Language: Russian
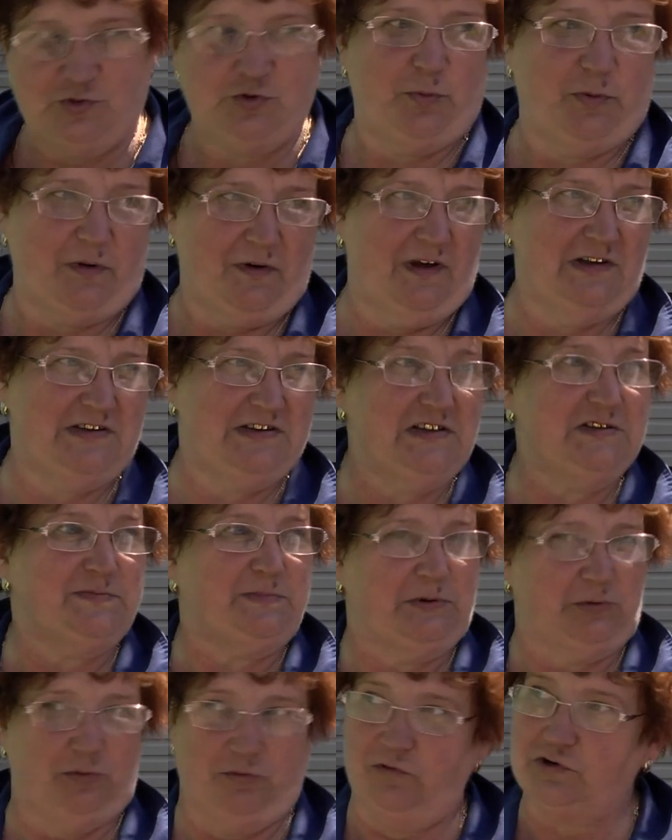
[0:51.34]
же провозилась,
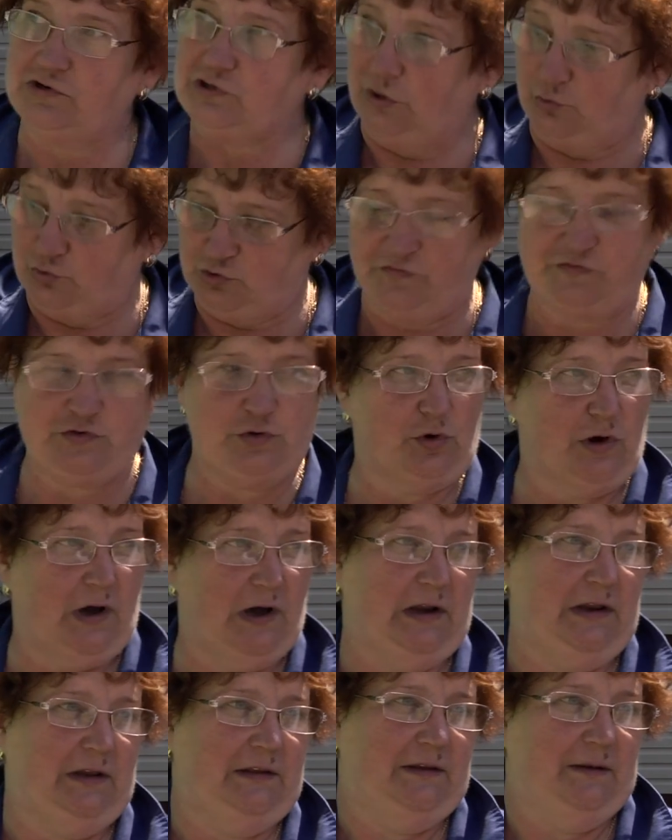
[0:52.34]
потом вышла, уже все
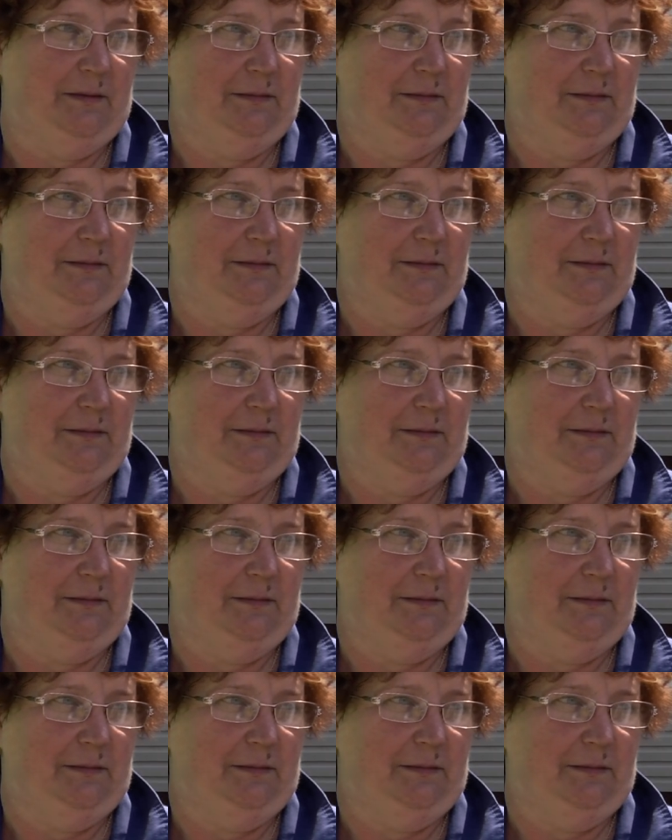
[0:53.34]
горит.